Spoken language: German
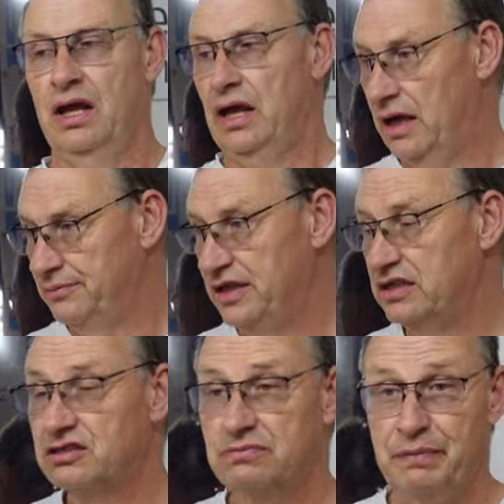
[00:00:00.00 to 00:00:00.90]
Ja, die
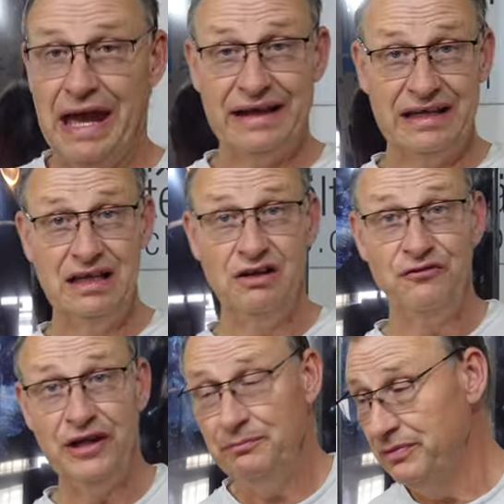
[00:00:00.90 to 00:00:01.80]

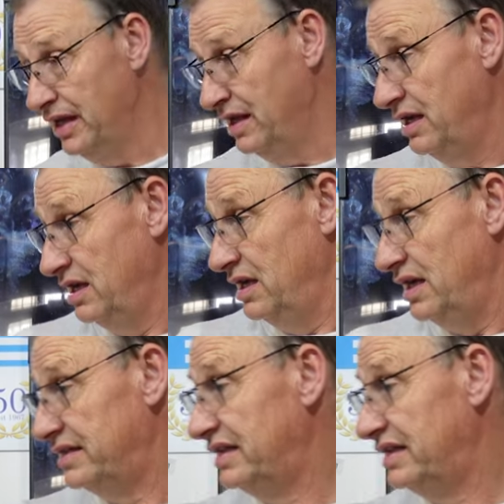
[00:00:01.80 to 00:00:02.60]
Berghilfe, äh,